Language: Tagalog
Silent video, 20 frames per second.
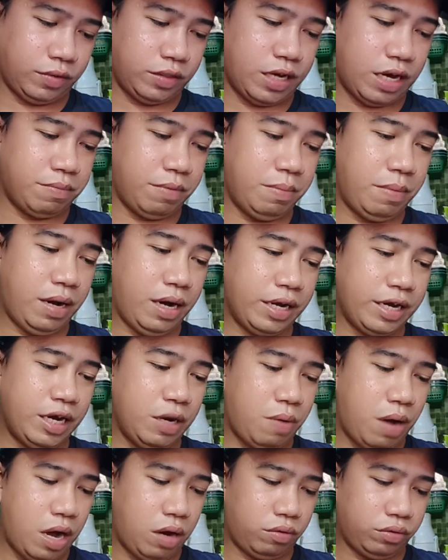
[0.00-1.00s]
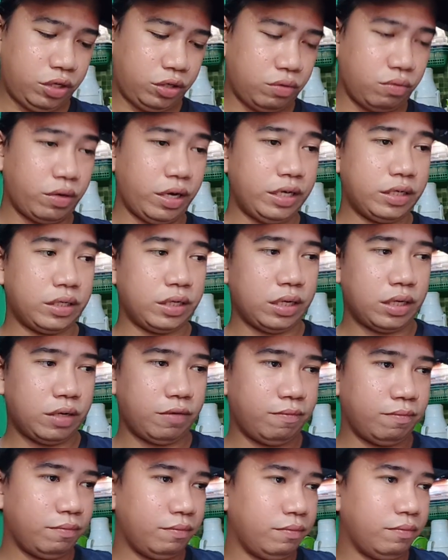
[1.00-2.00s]
Yan, may mga ginawa ako dito guys eh.
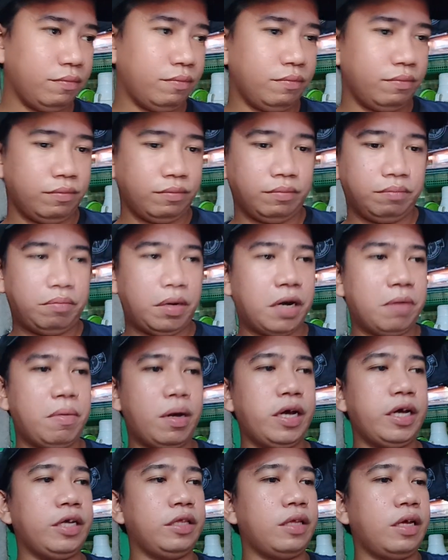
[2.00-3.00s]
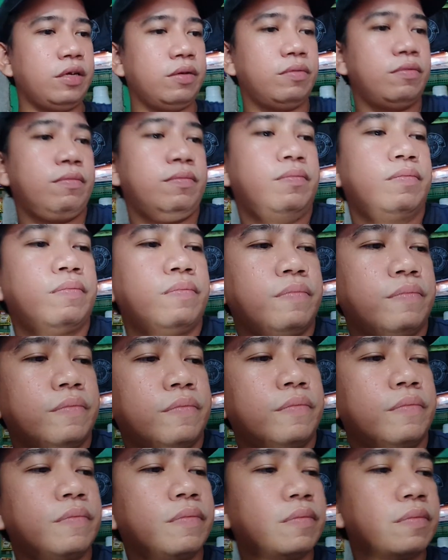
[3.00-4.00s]
Para makita nyo.
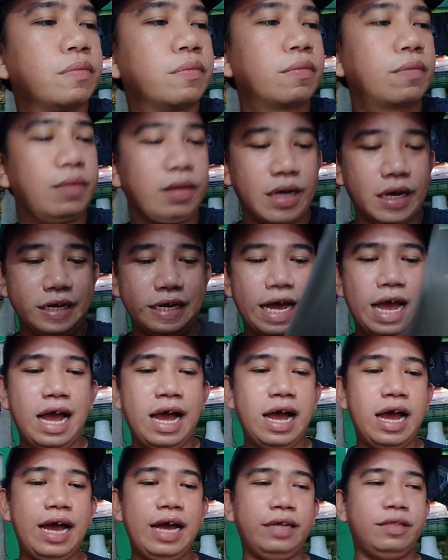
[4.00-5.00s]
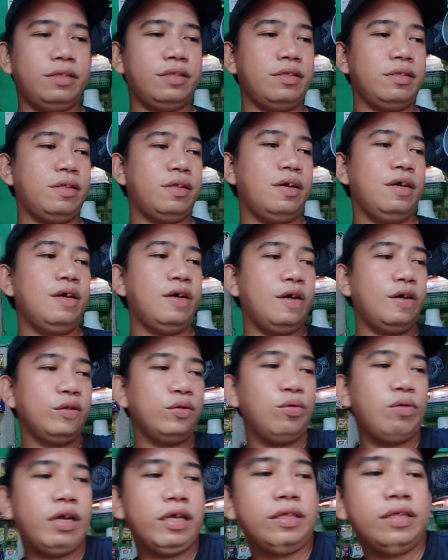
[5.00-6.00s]
Ayan.
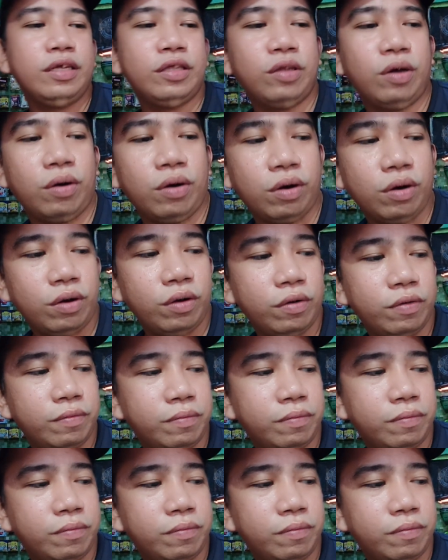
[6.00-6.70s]
Tulad nito oh.